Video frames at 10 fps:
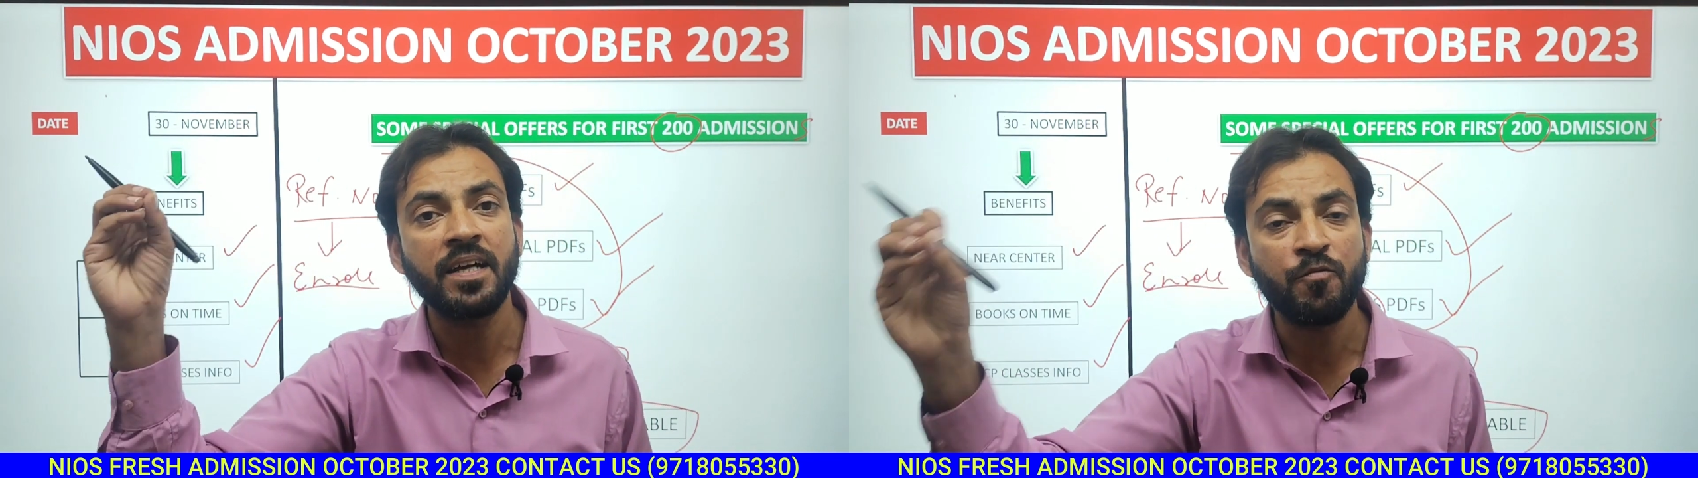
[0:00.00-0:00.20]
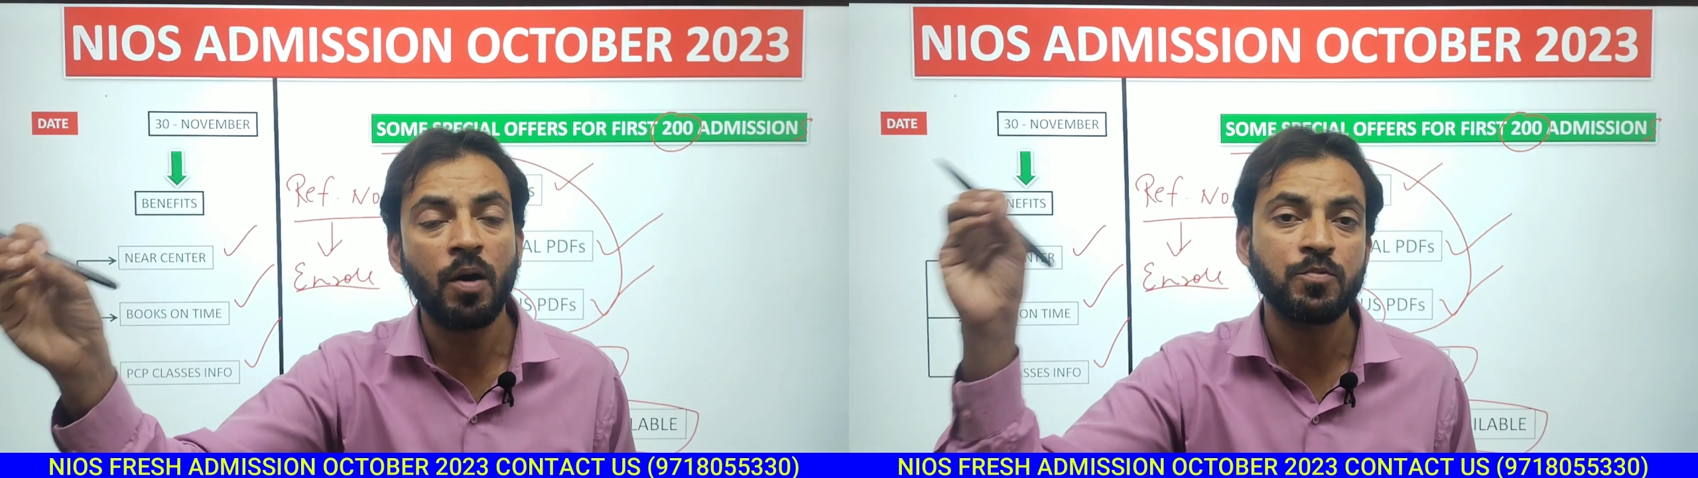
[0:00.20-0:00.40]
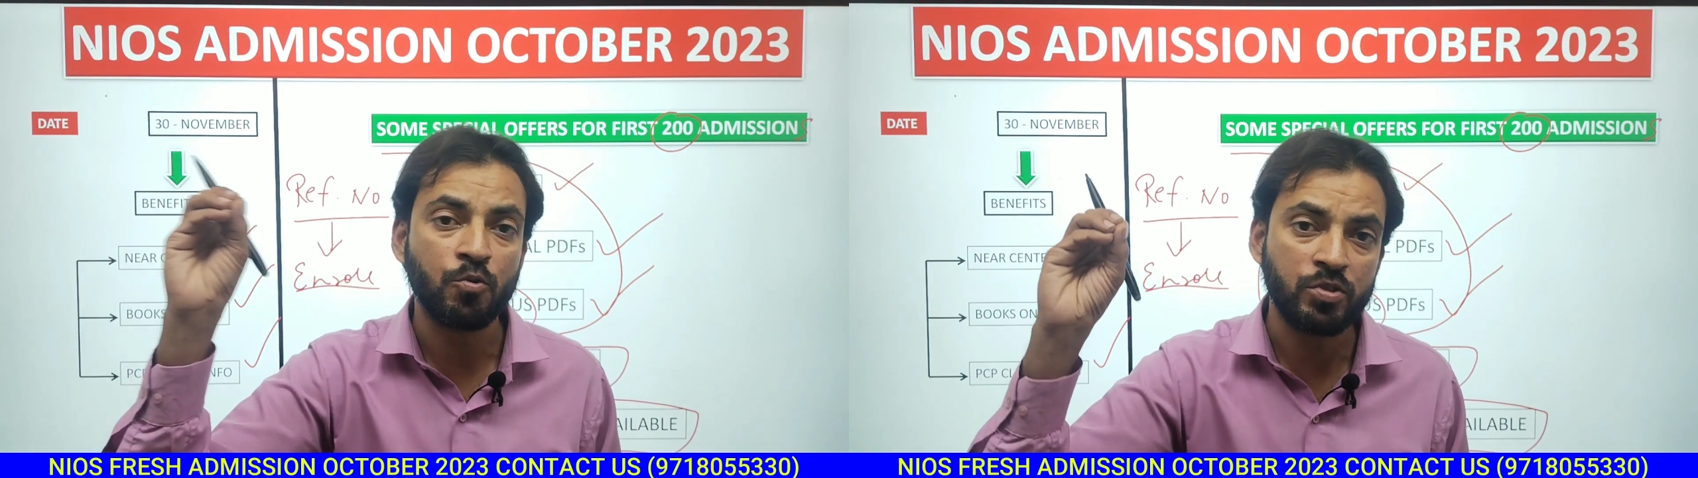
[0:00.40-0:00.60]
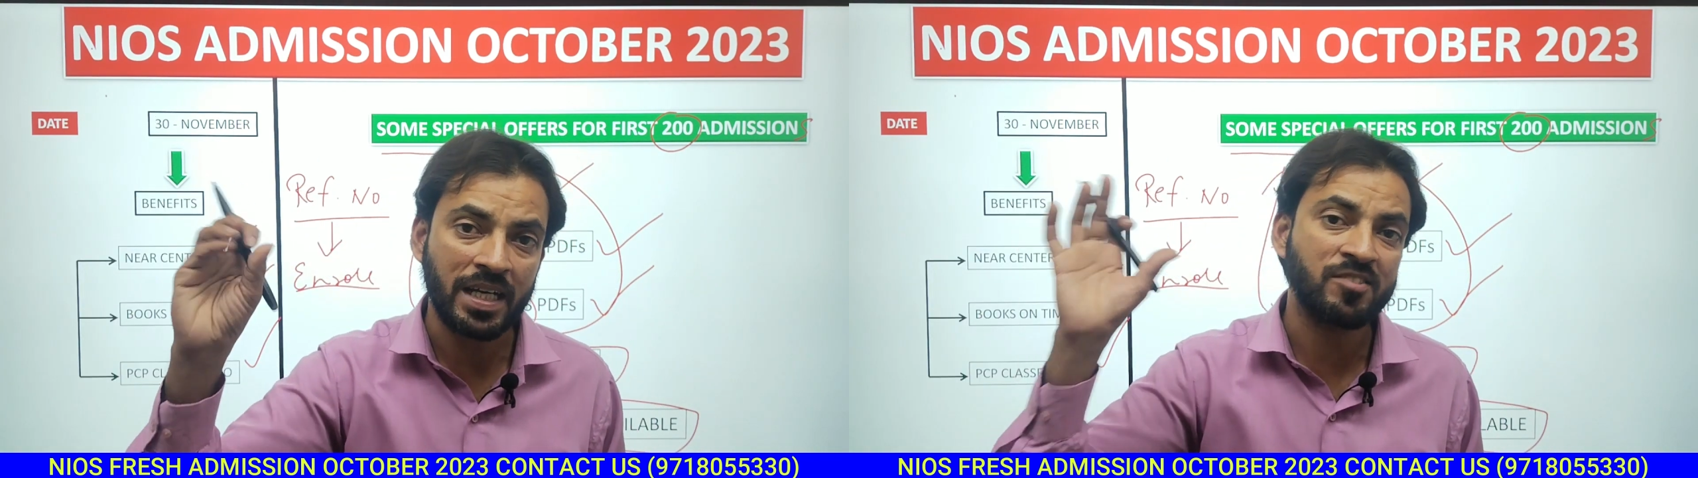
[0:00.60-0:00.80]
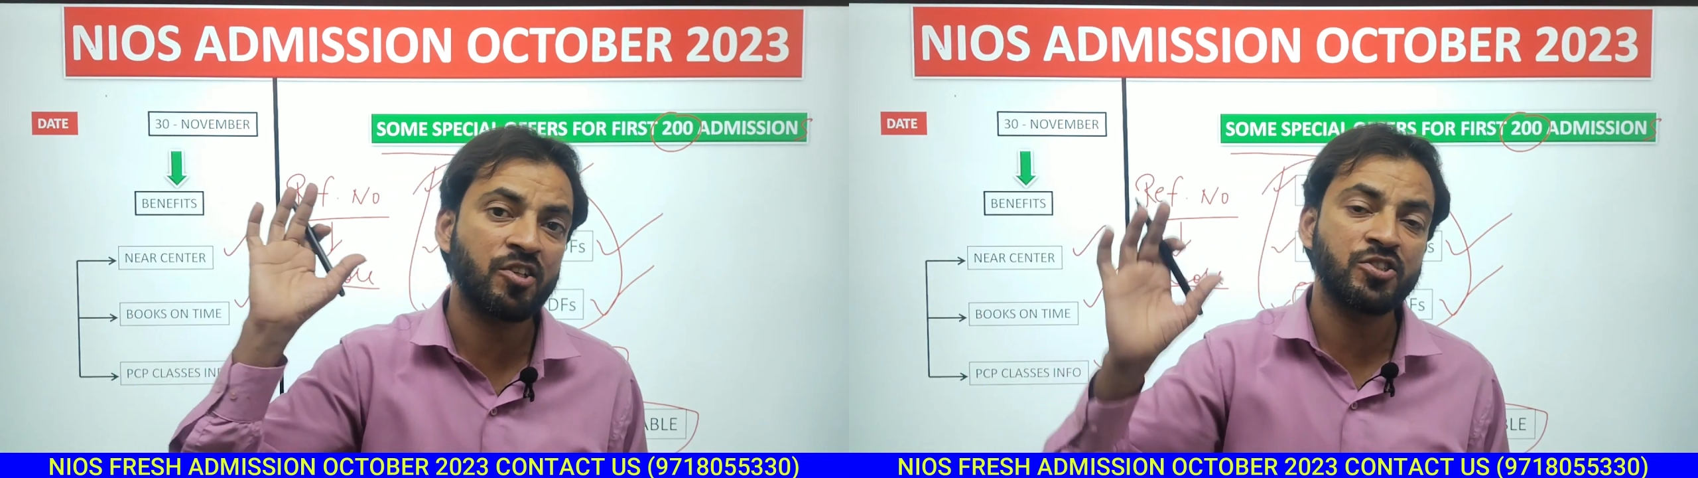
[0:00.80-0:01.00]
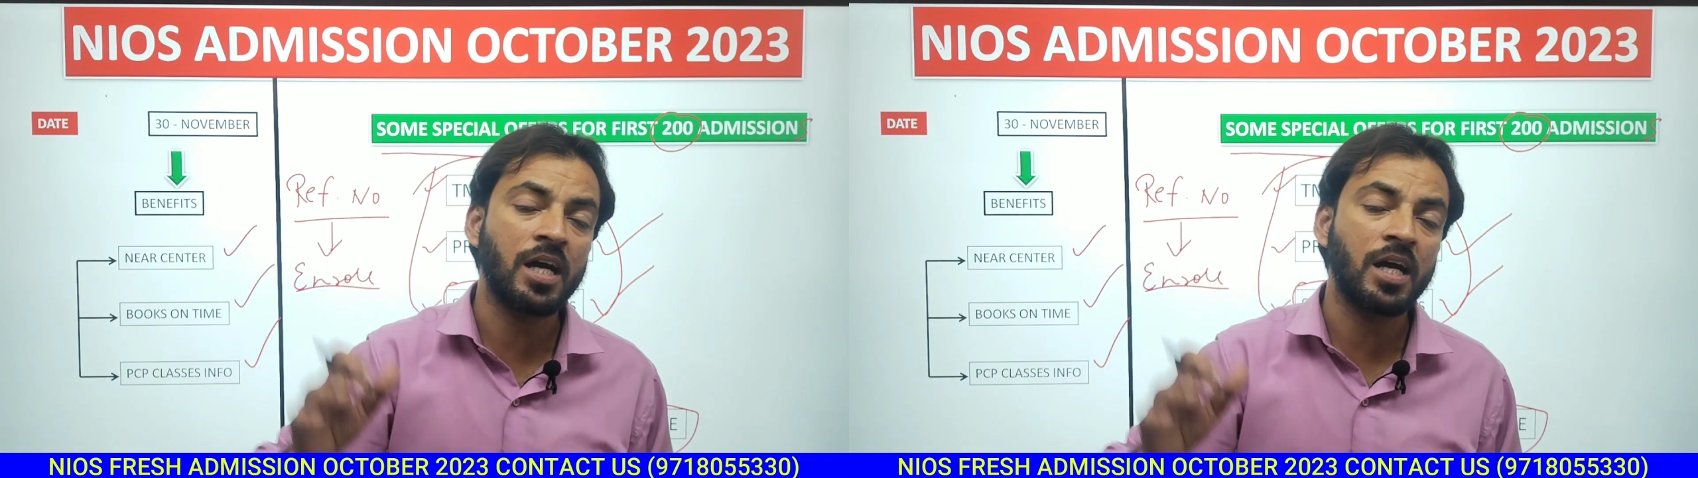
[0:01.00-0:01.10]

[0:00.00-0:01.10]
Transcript: क्या वो आपसे कुछ एक्स्ट्रा